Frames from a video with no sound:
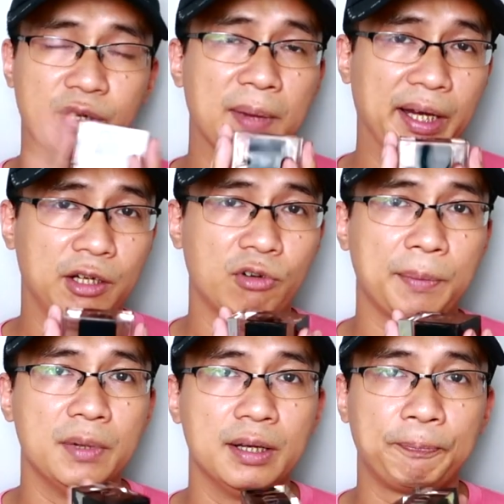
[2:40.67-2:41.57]
phiên bản
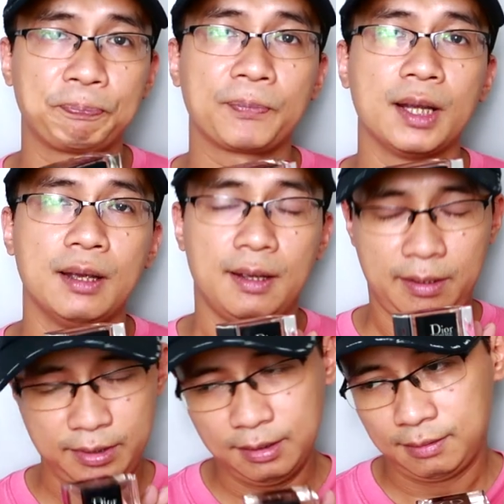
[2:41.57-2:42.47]
2020
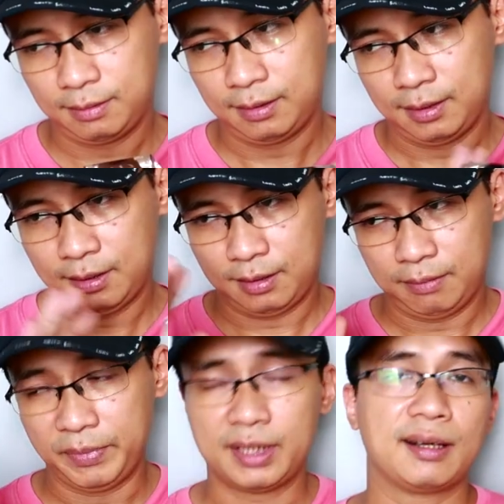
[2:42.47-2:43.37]
nhưng
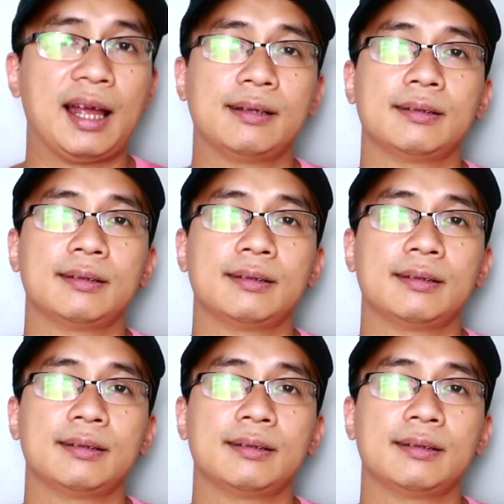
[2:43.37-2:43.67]
mình nhắc lại